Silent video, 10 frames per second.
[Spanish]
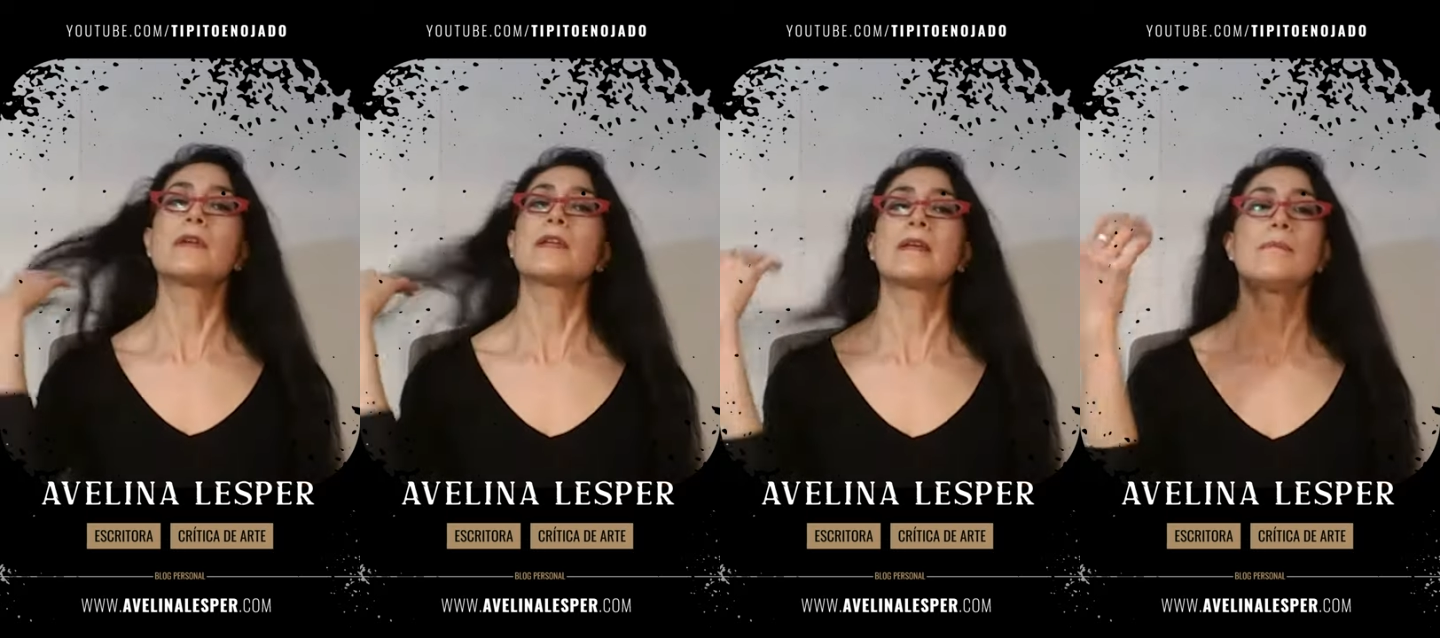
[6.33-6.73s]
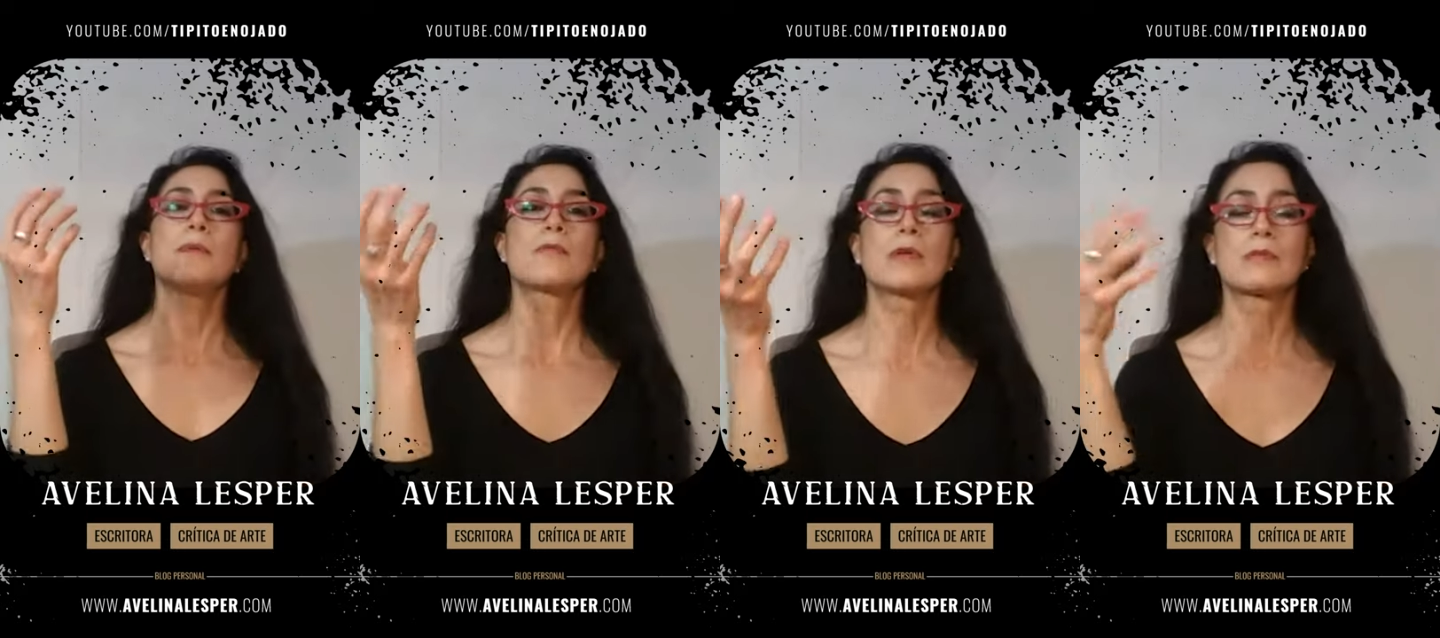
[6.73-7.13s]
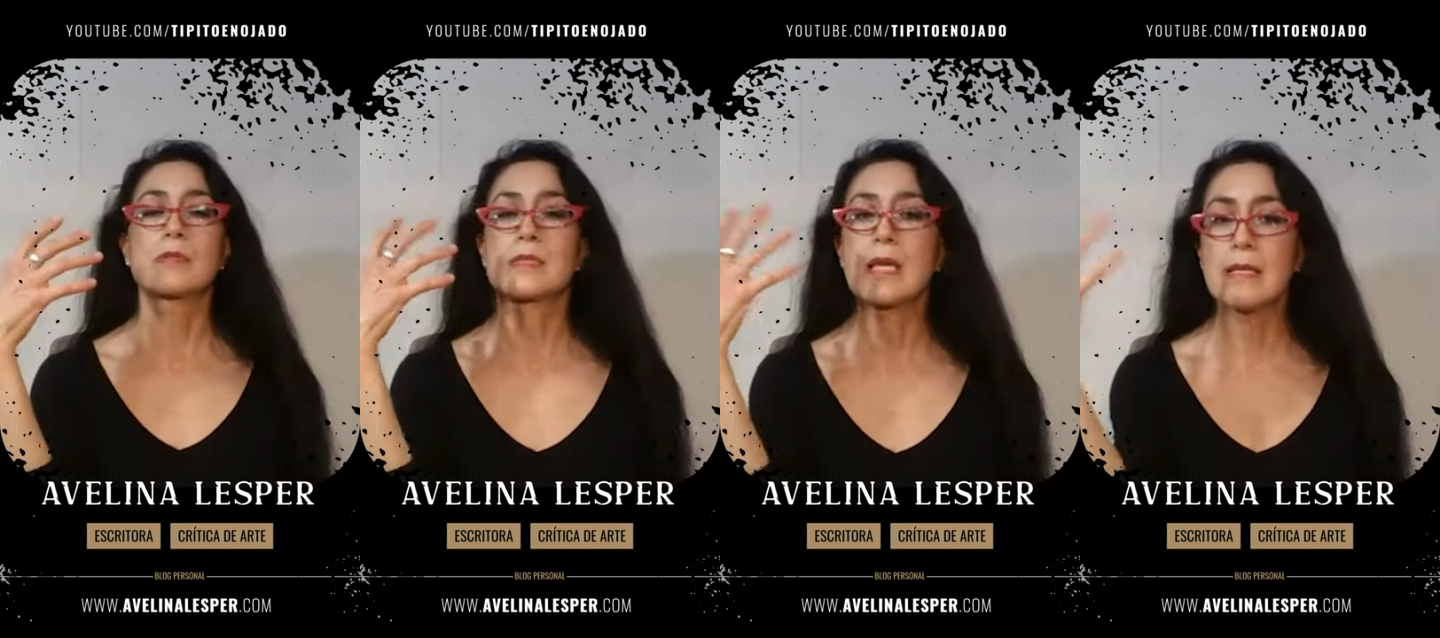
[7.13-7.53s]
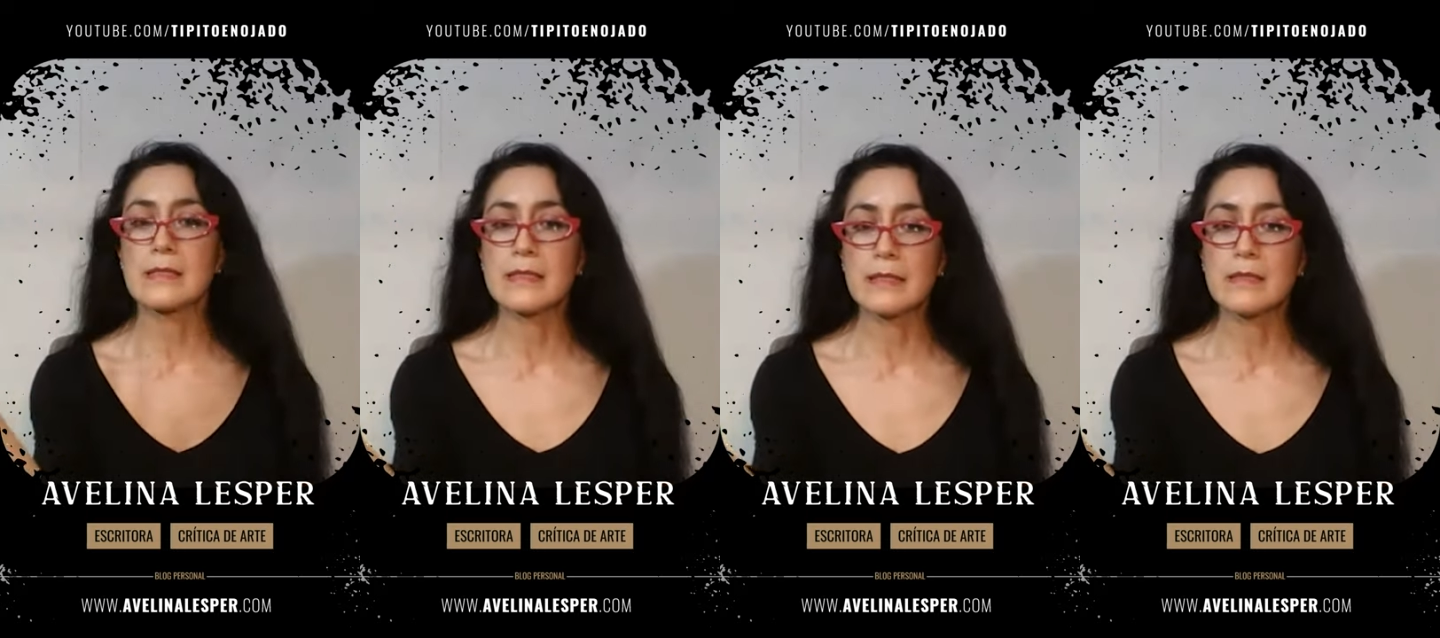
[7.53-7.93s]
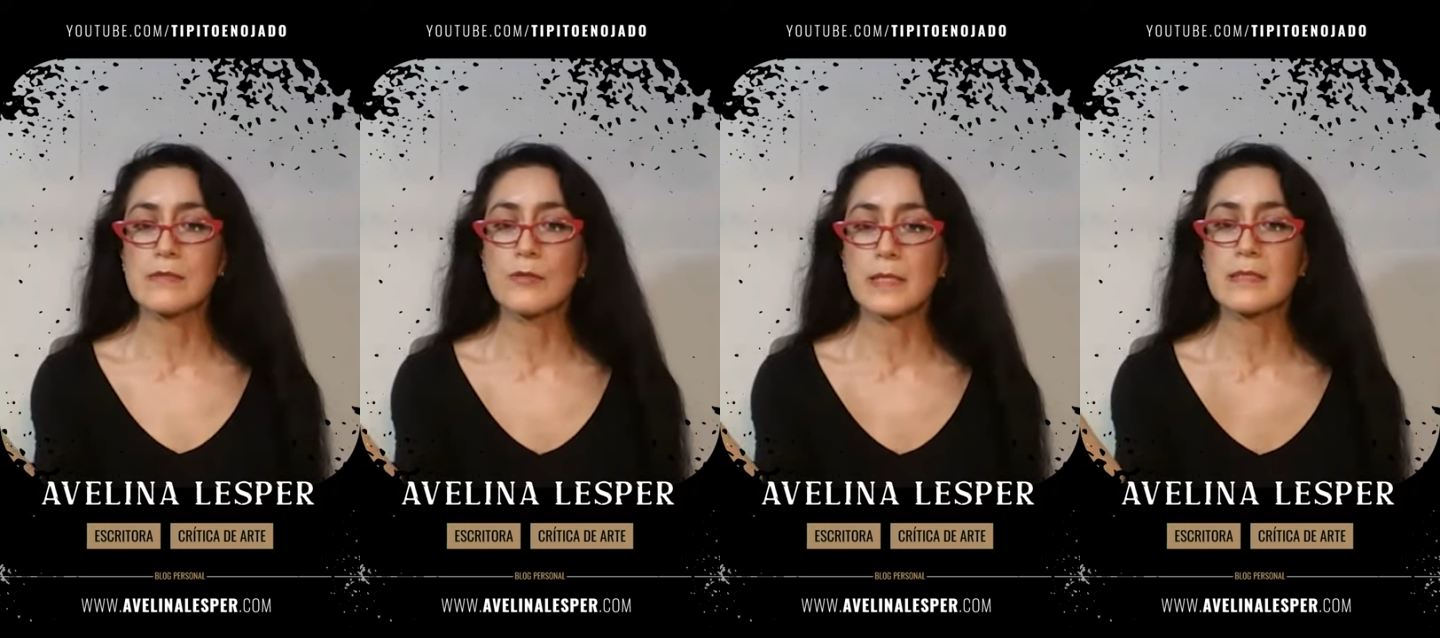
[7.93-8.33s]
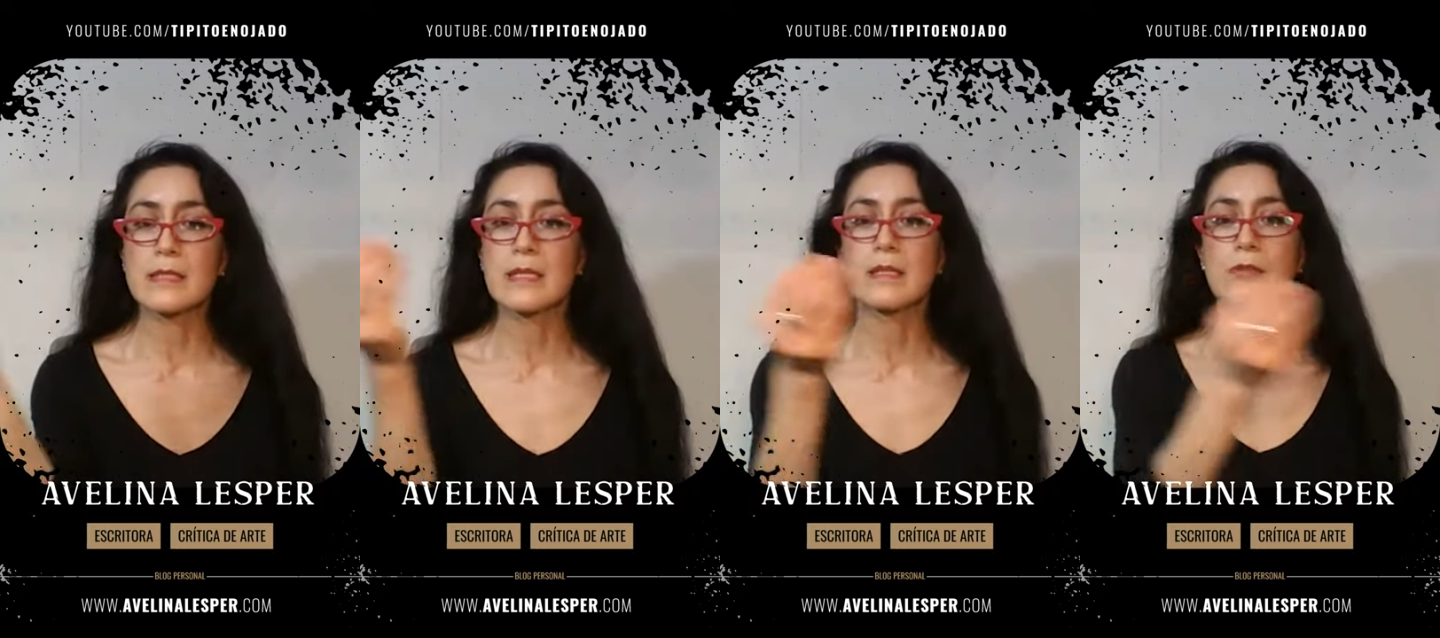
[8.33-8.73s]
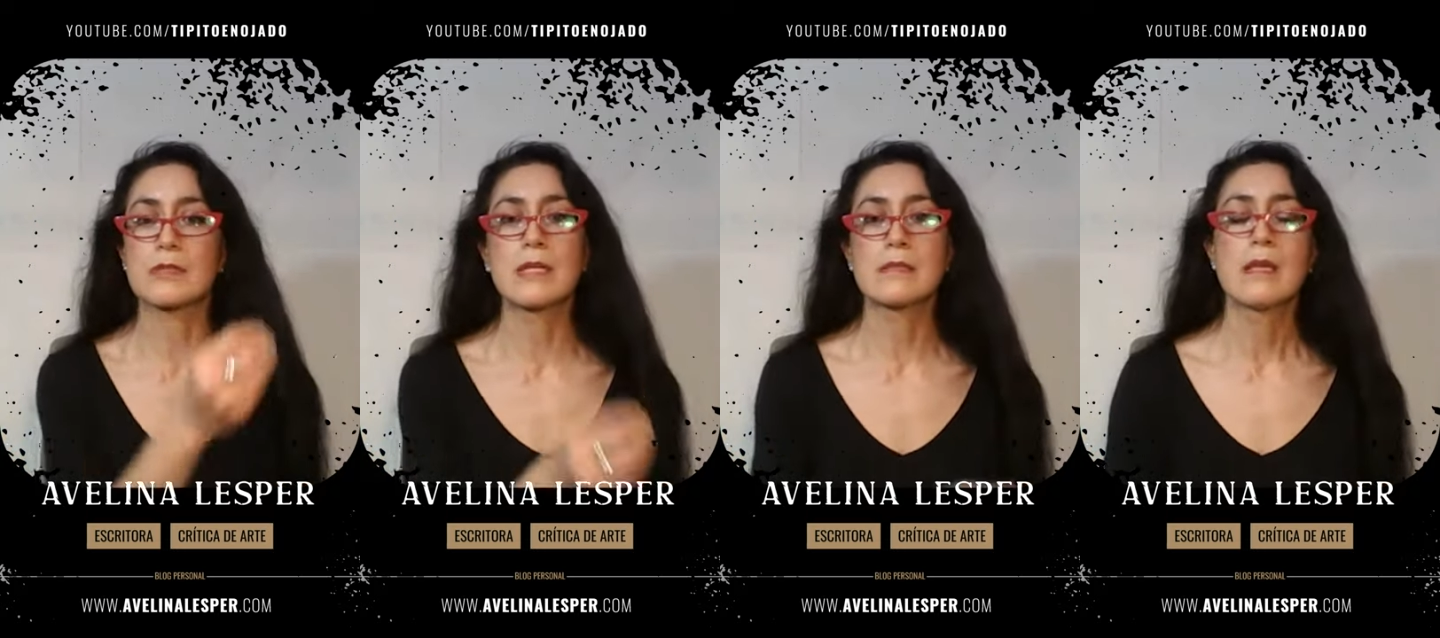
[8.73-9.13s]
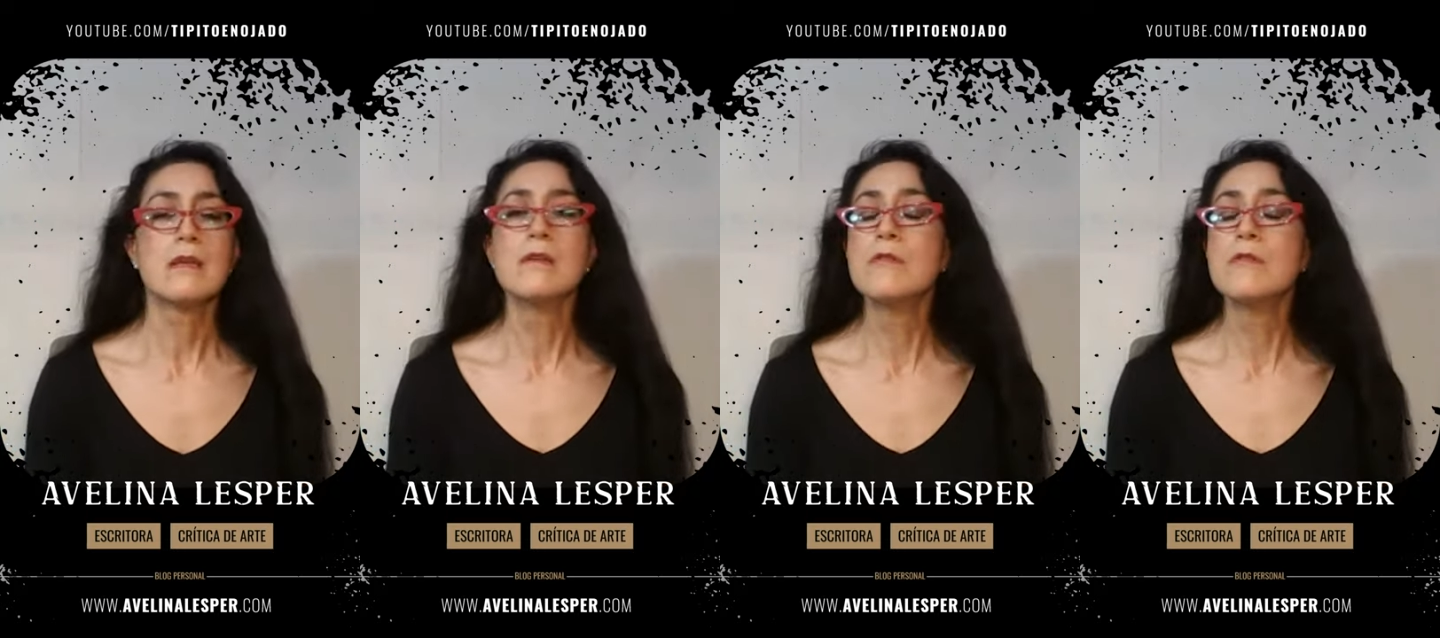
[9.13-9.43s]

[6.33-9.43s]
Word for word: Por ejemplo, cuando se hacían las grandes obras religiosas,